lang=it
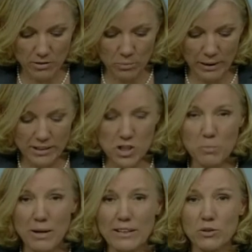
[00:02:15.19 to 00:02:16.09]
Ho
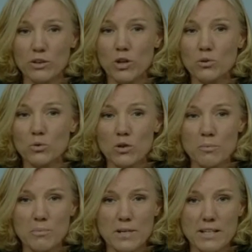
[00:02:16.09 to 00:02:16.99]
partecipato ad 8
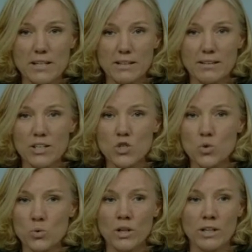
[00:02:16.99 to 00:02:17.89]
Olimpiadi.
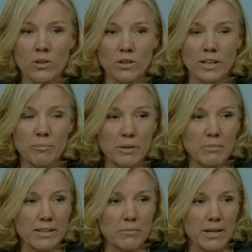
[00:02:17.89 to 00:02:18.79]
Nessuna donna
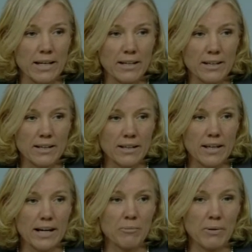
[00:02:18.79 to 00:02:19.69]
prima di me
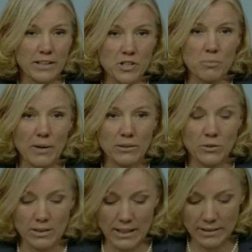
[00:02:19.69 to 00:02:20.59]
ha
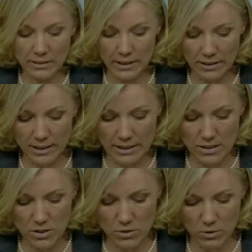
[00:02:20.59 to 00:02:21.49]
partecipato a tante
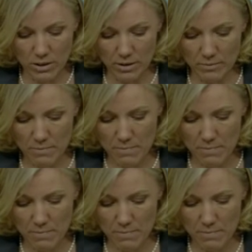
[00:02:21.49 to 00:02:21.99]
edizioni.